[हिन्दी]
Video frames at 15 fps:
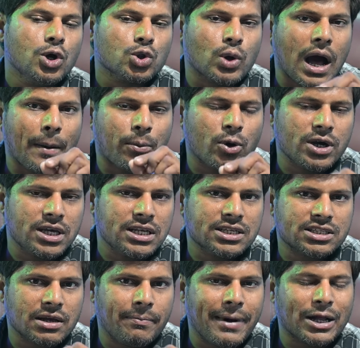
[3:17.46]
तो आपको इन
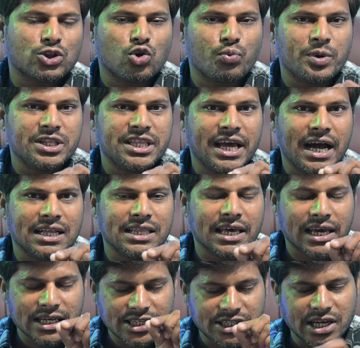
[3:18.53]
सब बातों पे ध्यान
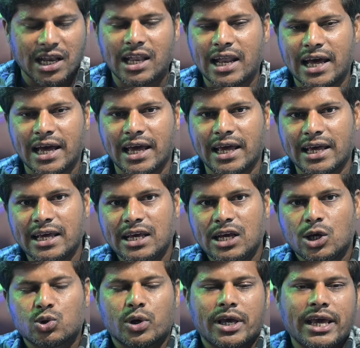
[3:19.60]
देके चलना है
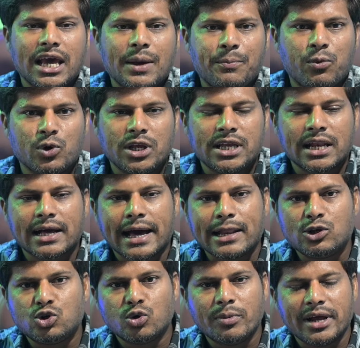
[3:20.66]
तो ये है पूरी जानकारी
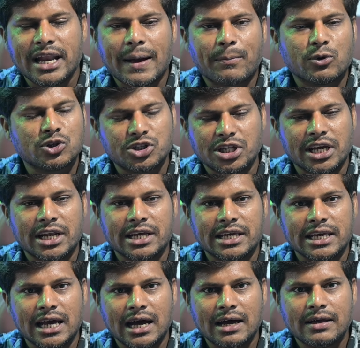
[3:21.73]
जो मैंने आपको शेयर
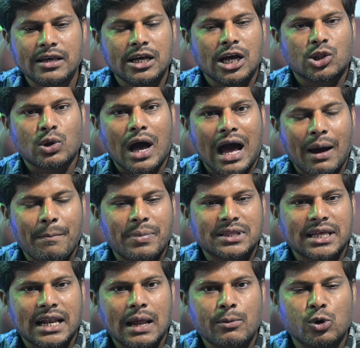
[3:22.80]
किया तो आप
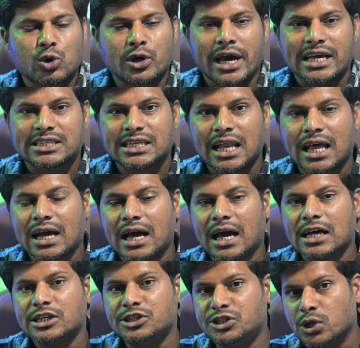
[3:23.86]
बताना वीडियो कैसा
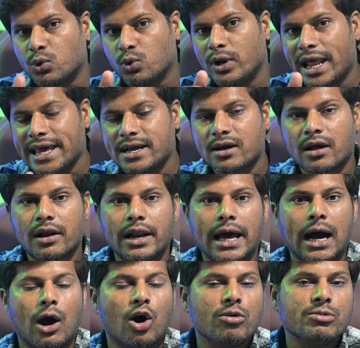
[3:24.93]
लगा जरूर लाइक करना
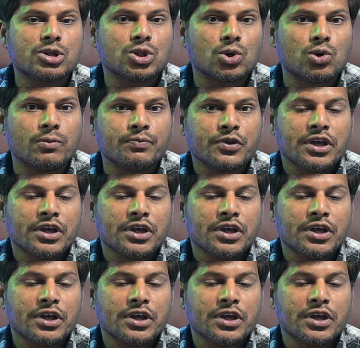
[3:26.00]
और मित्रों